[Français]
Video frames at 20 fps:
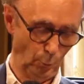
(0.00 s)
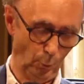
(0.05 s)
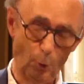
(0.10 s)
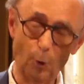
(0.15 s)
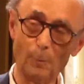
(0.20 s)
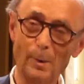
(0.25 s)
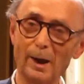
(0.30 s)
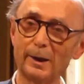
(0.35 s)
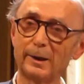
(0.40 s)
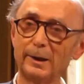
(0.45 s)

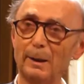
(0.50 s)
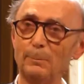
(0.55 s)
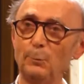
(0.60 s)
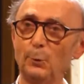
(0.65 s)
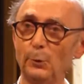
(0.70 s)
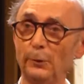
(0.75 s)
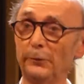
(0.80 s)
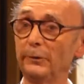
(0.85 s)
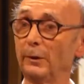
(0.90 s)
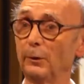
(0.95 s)

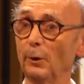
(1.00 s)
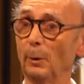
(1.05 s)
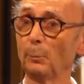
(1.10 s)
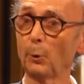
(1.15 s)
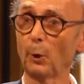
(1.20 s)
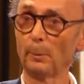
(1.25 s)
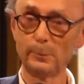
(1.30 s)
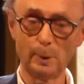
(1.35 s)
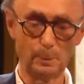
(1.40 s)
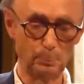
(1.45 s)
remarquable, c'est un
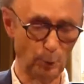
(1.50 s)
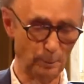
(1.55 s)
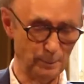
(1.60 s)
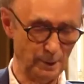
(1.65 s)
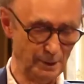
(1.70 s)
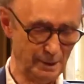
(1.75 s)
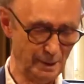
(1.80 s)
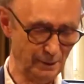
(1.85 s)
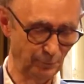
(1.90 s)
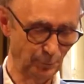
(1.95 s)
premier,
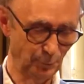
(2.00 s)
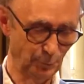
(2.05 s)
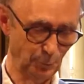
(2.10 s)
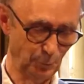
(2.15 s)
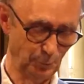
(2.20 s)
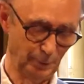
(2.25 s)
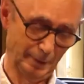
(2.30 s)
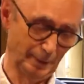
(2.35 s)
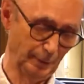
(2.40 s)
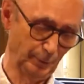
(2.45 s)
livre
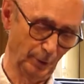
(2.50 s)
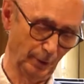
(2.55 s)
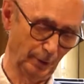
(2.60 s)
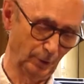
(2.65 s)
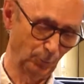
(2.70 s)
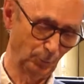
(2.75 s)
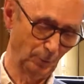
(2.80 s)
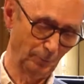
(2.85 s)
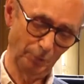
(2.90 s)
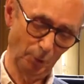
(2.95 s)
de quelqu'un
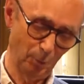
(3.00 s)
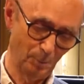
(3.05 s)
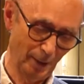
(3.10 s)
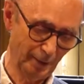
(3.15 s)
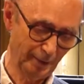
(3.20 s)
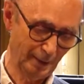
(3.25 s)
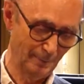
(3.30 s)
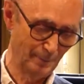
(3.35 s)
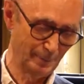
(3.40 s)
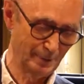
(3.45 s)
qui est tout à fait
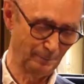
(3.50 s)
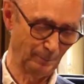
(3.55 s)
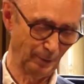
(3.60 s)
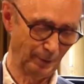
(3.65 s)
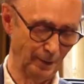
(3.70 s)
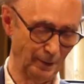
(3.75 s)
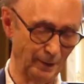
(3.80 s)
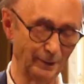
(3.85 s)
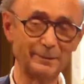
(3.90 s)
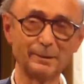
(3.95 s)
remarquable, qui
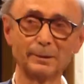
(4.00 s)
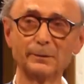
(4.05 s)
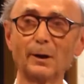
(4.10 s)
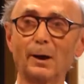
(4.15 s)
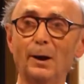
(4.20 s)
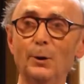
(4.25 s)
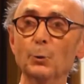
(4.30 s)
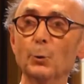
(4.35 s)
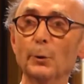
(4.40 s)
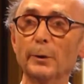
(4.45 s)
s'appelle
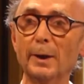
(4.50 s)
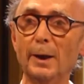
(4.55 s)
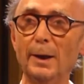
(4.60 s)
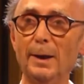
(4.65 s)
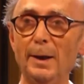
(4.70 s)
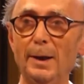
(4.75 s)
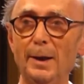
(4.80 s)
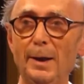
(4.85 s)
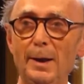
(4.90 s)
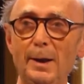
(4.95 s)
Alexandra Loon,
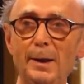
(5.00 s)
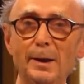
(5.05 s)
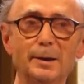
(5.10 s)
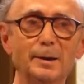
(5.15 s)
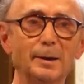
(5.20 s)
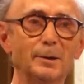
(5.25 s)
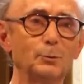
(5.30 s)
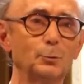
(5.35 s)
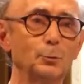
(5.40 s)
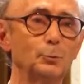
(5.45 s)
et
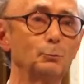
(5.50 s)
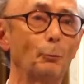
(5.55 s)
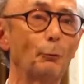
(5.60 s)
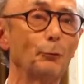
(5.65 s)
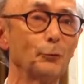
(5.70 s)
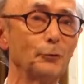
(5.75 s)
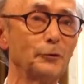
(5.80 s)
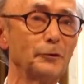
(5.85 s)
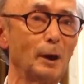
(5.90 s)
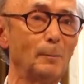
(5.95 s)
qui est
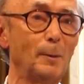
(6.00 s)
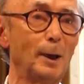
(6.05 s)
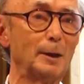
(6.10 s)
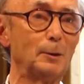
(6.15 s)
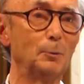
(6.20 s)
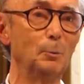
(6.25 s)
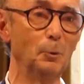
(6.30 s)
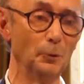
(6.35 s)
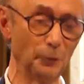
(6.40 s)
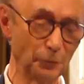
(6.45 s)
tout, aussi
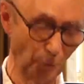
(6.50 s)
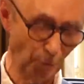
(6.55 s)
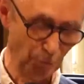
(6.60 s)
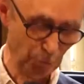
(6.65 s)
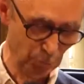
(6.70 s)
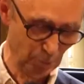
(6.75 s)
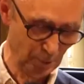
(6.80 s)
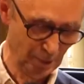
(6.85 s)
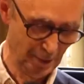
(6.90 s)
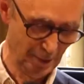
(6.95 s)
remarquablement
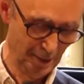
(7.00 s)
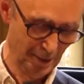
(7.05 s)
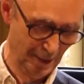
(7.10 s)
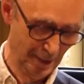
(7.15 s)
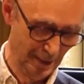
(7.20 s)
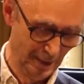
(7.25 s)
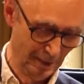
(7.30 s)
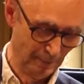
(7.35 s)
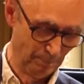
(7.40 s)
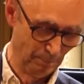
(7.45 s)
traduit
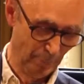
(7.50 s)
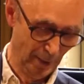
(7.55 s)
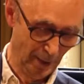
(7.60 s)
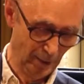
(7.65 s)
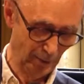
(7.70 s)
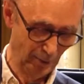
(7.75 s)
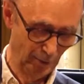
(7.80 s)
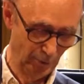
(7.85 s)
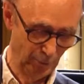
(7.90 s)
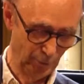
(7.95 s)

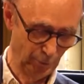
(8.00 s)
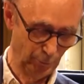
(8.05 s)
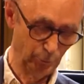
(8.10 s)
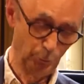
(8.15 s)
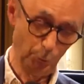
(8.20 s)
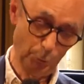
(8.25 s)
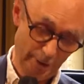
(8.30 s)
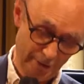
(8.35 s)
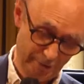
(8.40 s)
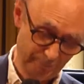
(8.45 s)
par euh,
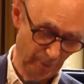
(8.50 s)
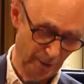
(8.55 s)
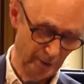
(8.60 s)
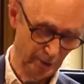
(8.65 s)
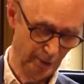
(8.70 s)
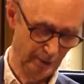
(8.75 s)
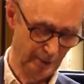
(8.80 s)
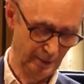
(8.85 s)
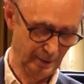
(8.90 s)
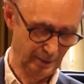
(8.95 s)
de
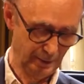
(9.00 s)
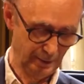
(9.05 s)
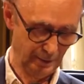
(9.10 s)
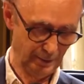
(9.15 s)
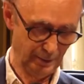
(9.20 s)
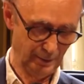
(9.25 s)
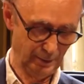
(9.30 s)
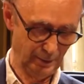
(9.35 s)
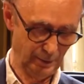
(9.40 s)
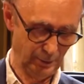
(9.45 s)
l'espagnol.
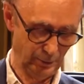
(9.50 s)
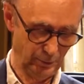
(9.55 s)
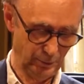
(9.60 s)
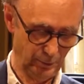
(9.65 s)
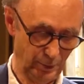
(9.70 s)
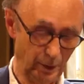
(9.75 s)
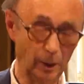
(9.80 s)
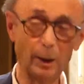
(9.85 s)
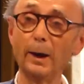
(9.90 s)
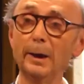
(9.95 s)
Euh,
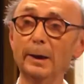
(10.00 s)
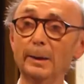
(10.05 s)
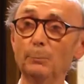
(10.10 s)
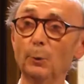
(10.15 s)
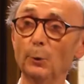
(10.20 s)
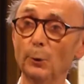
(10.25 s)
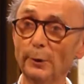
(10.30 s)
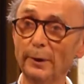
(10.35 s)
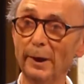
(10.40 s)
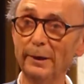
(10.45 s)
elle est
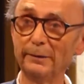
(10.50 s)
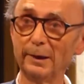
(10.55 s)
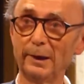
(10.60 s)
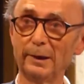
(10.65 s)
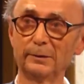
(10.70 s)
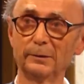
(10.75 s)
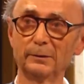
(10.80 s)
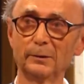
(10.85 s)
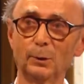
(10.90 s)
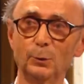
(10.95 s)
polonaise,
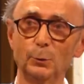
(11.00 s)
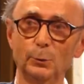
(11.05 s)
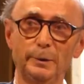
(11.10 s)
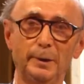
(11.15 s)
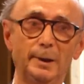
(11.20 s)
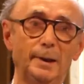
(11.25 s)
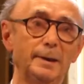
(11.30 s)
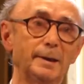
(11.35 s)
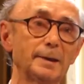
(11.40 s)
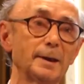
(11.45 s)
Alexandra Loon,
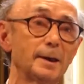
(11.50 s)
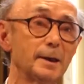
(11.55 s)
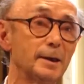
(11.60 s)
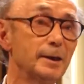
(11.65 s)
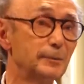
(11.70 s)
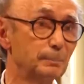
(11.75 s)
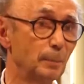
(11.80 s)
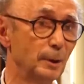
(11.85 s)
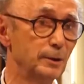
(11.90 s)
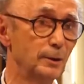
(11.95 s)
et elle écrit en
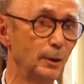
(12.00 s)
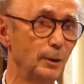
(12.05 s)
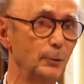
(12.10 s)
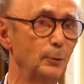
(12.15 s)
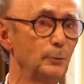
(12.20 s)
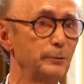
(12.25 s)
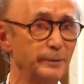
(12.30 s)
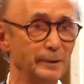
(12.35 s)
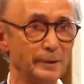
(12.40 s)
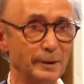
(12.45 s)
espagnol,
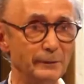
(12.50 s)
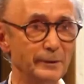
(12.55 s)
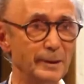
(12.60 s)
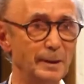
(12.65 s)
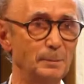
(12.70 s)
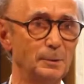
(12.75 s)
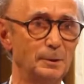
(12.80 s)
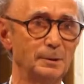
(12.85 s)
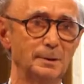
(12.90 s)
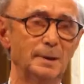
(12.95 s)
donc c'est
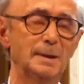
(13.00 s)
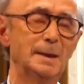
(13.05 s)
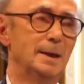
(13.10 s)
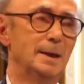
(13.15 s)
évidemment